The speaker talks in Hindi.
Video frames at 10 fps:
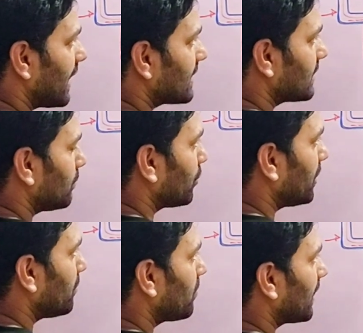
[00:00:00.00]
यहां से हम
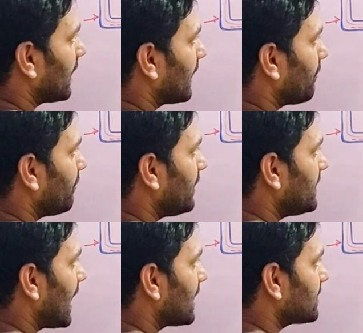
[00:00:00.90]
लोग रिमूव कर लेंगे फिर
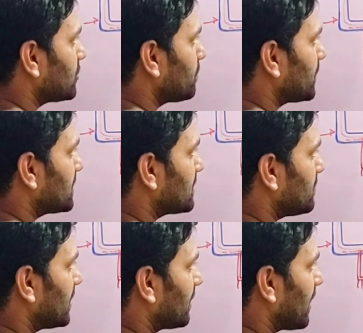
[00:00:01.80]
यहां से जो
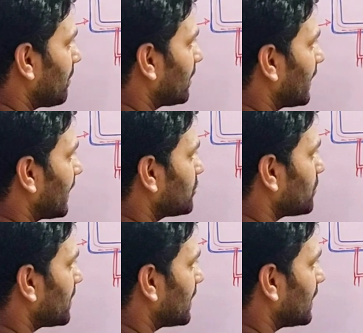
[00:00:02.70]
25 मीटर ट्रेवल करेगा
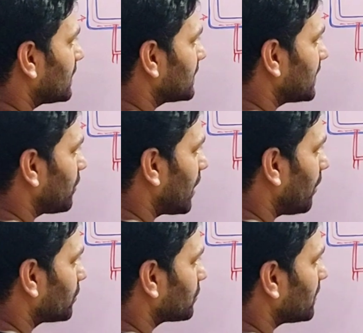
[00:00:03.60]
जो भी कंडेंसेट
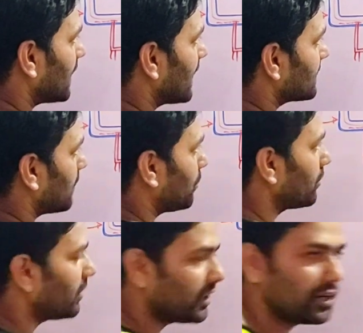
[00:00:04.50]
होगा उसको यहां से हम
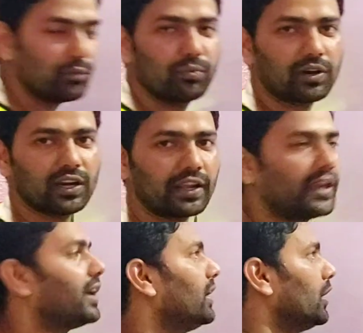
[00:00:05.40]
लोग रिमूव कर लेंगे